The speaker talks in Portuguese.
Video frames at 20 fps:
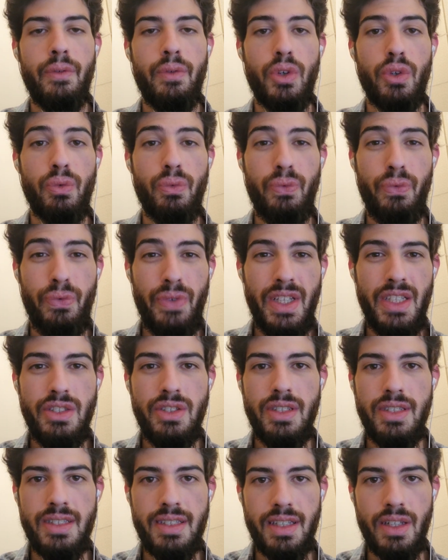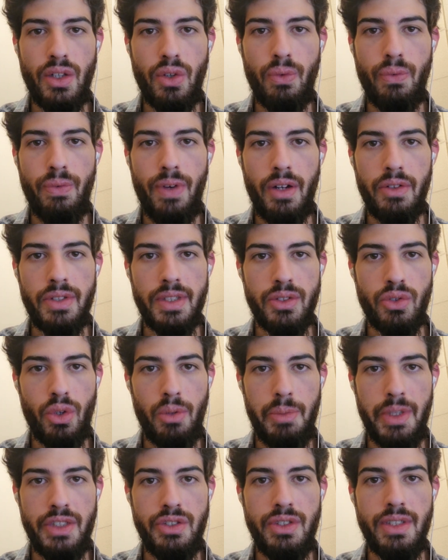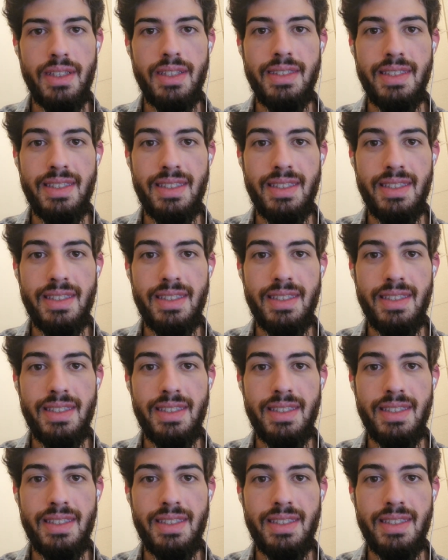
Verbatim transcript: Foram 25 faltas cometidas